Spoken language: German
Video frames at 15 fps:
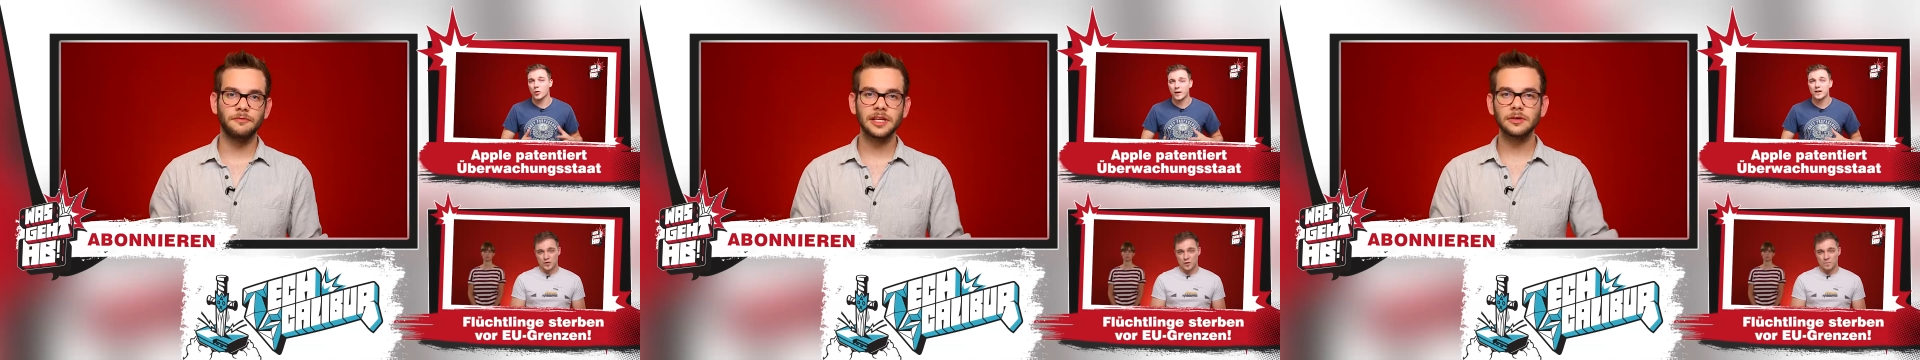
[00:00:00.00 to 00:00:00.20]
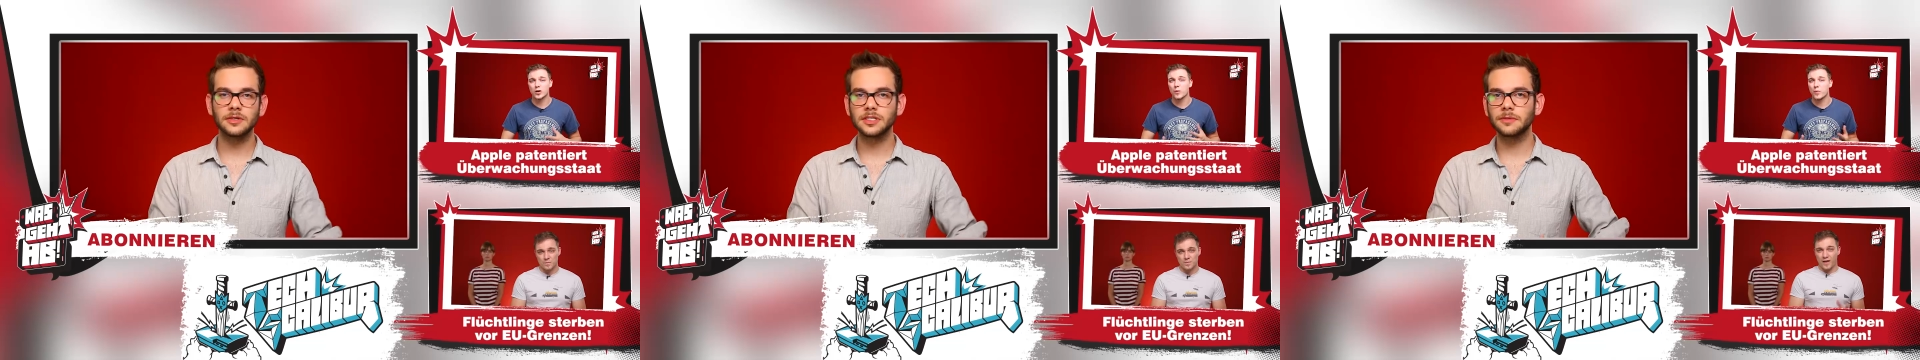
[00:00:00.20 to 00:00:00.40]

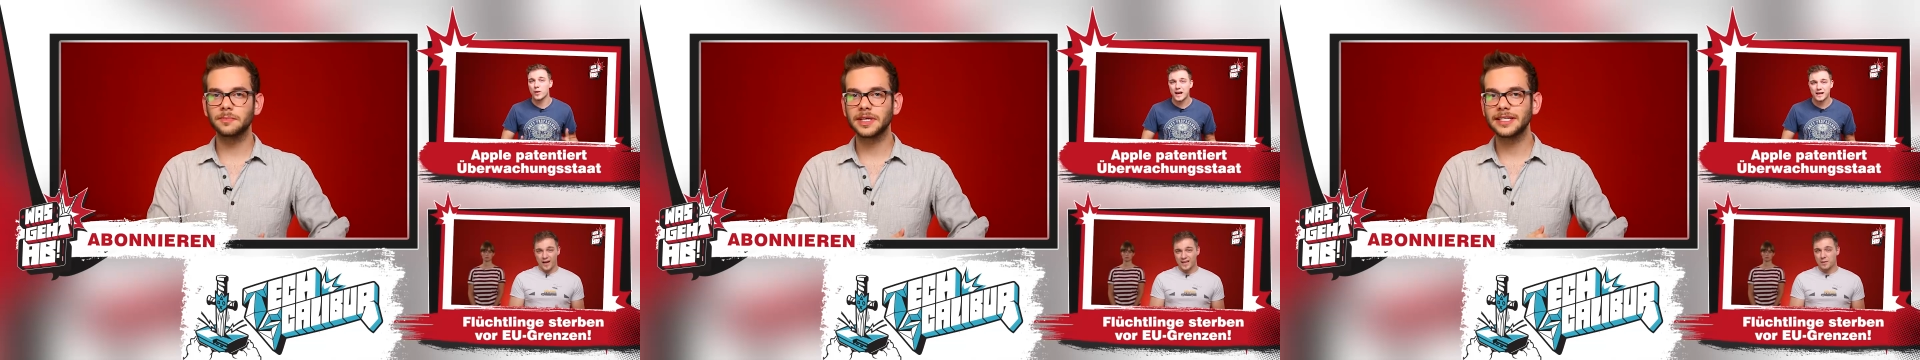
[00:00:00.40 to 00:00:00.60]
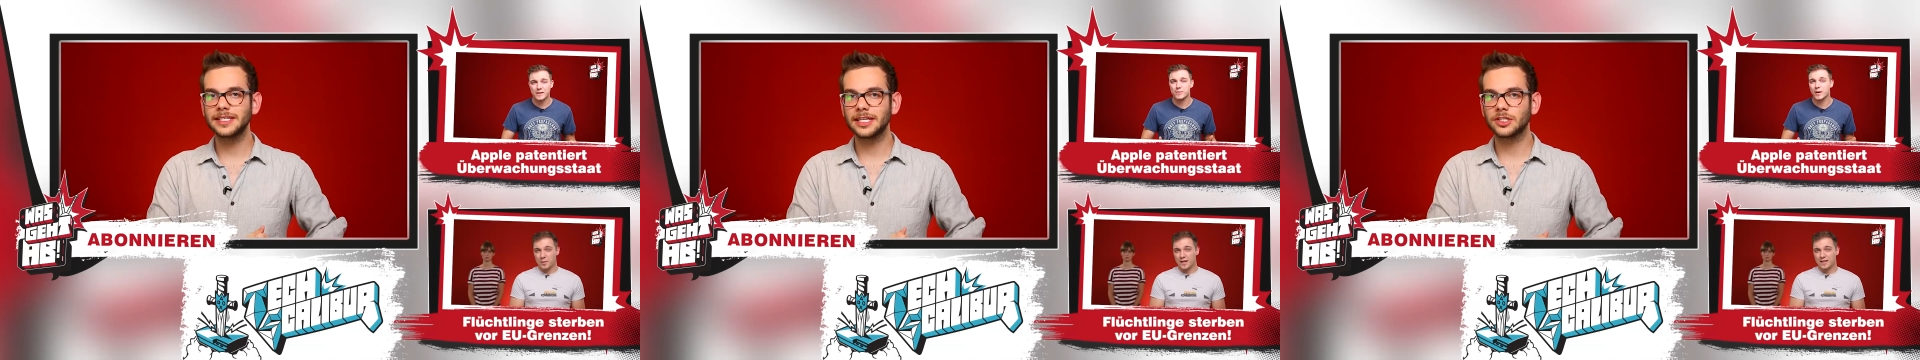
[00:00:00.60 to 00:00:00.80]
Wenn ihr unsere
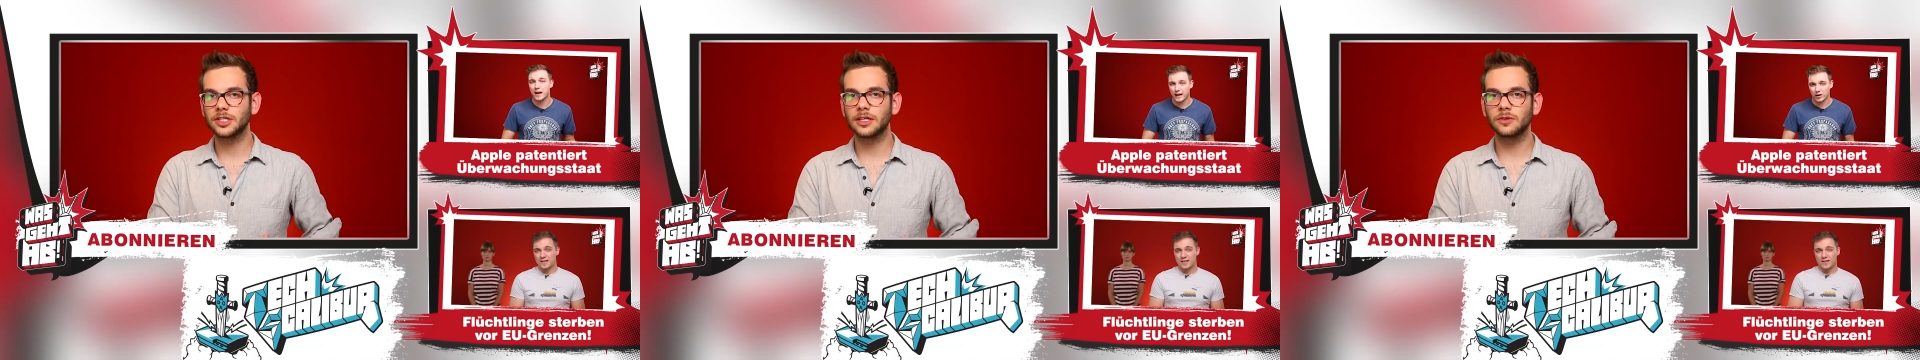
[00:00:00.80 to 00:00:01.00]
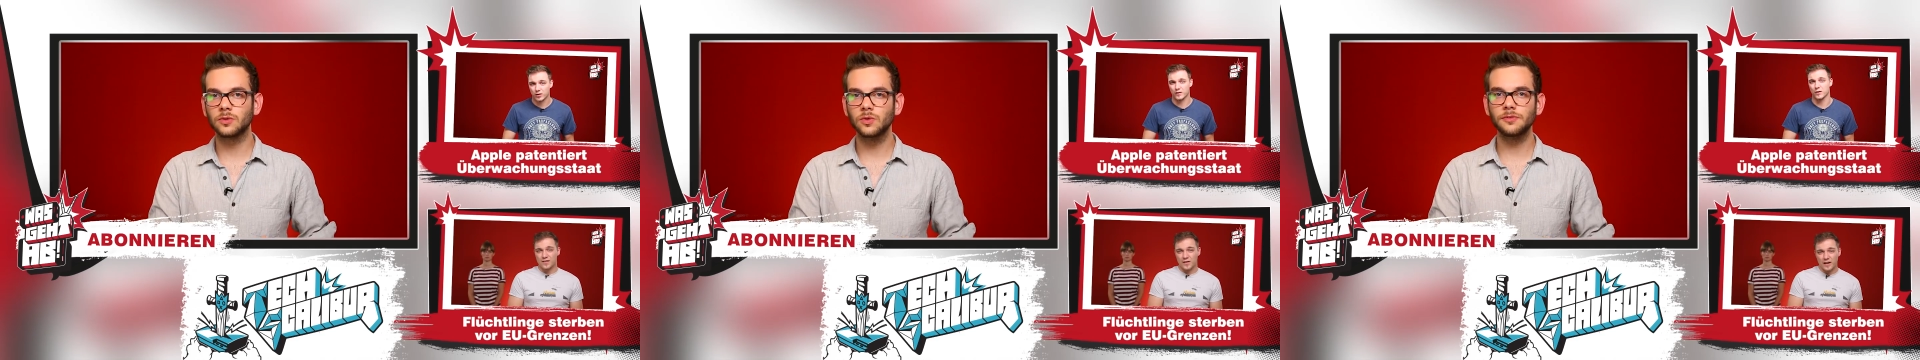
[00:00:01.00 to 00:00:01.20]

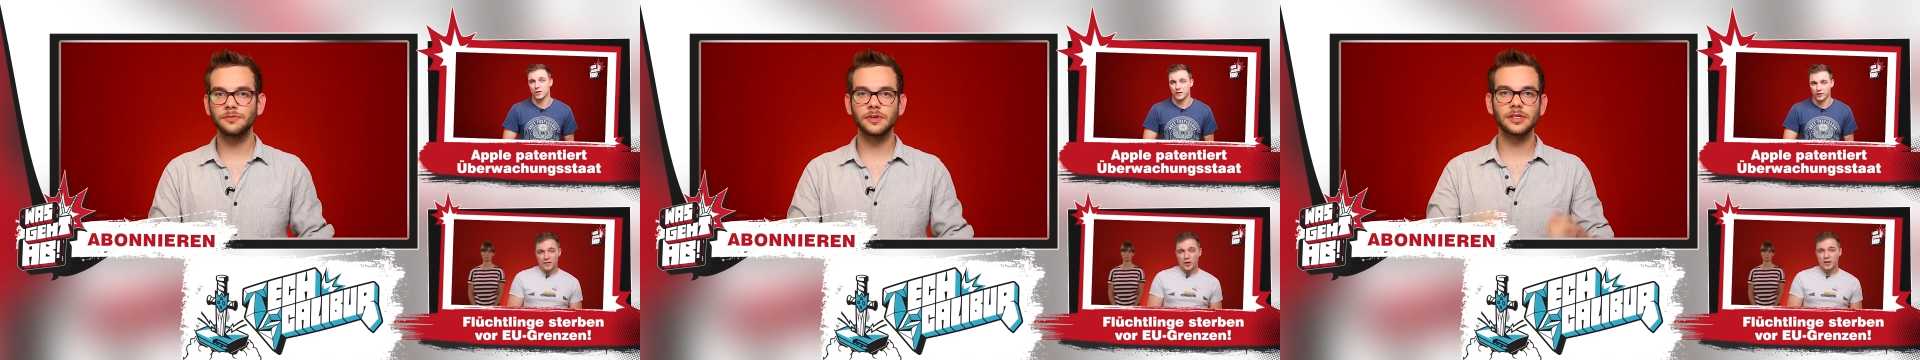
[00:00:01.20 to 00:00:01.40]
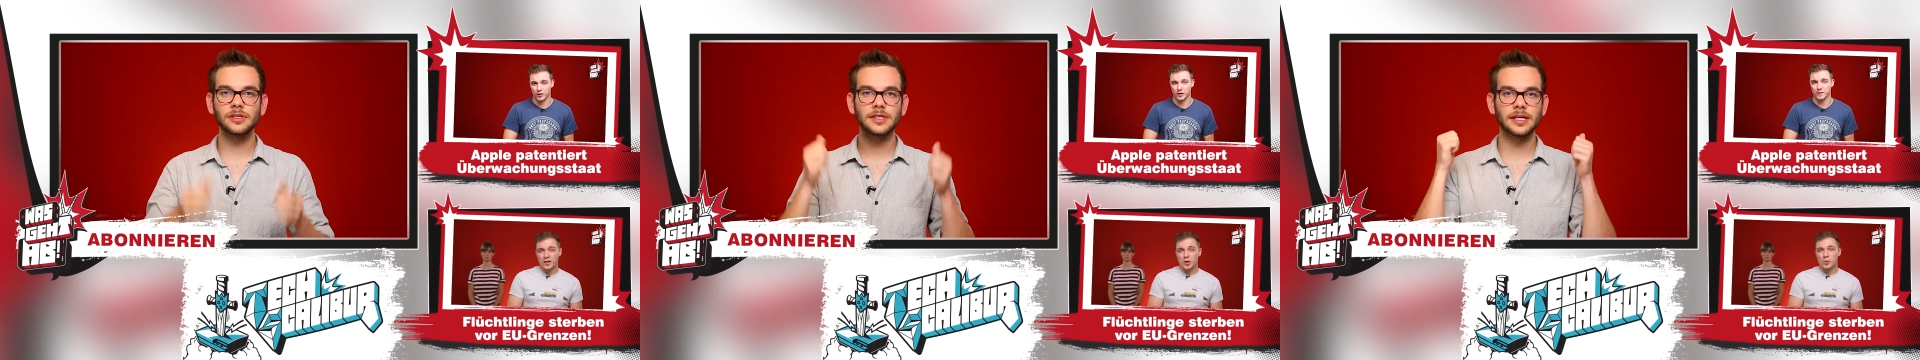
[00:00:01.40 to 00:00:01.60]
Berichterstattung gut findet,